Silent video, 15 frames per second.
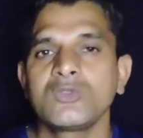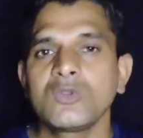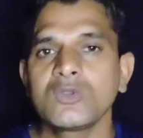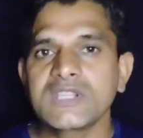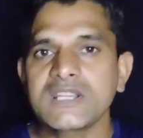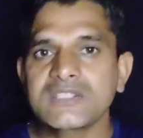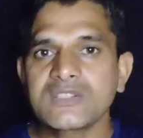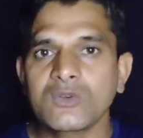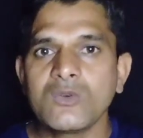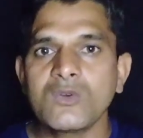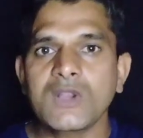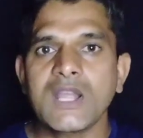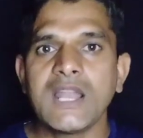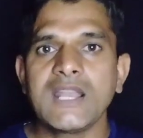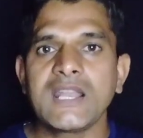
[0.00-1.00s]
तो
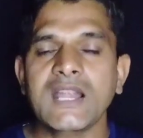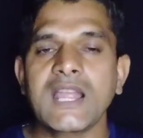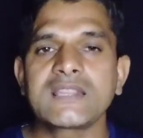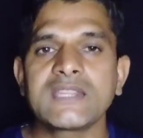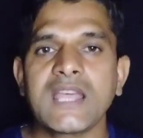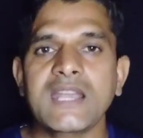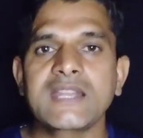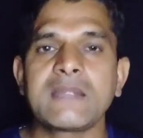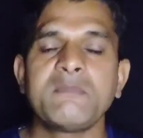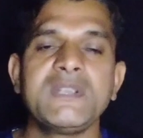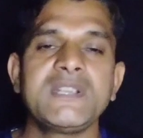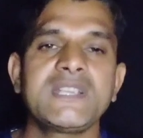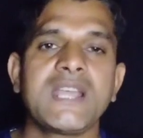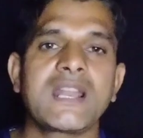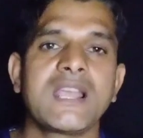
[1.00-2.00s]
दर्शकों का लगातार
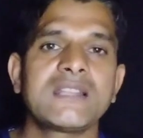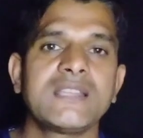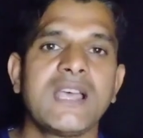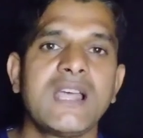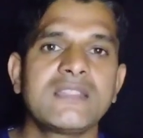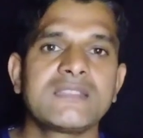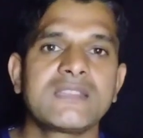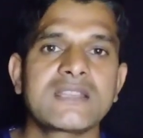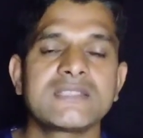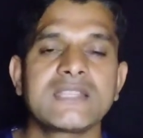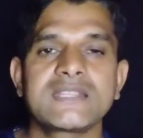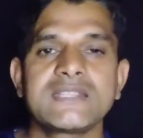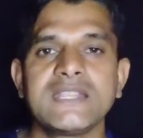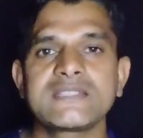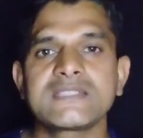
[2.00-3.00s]
कमेंट आ रहा था
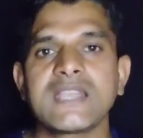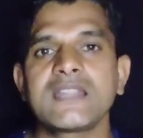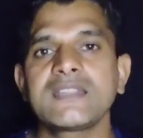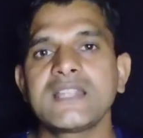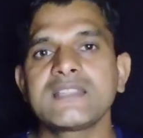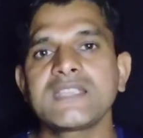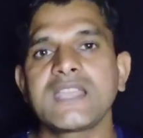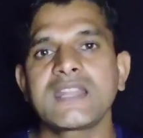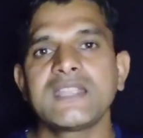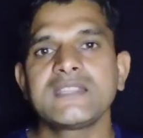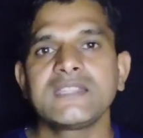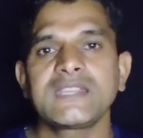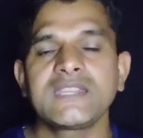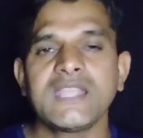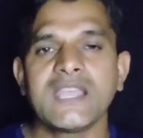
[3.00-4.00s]
दर्शक ये जानना चाह
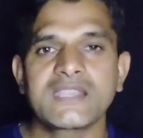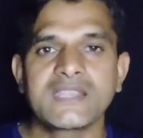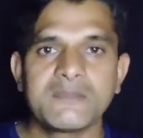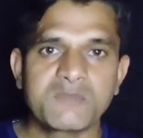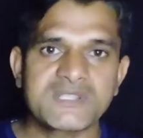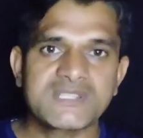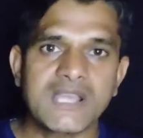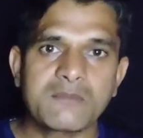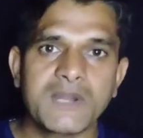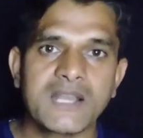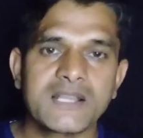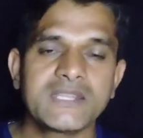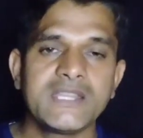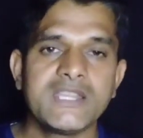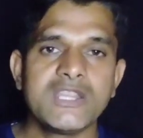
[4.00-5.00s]
रहे थे कि आखिर प्रसार
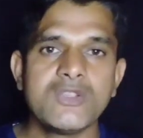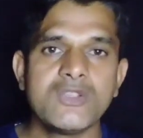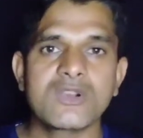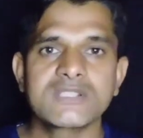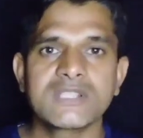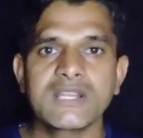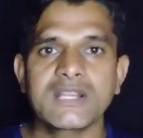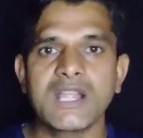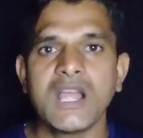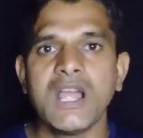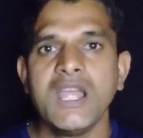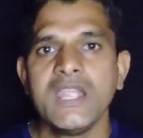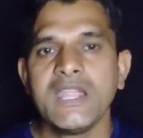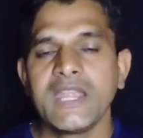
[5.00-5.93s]
भारती ई ऑप्शन का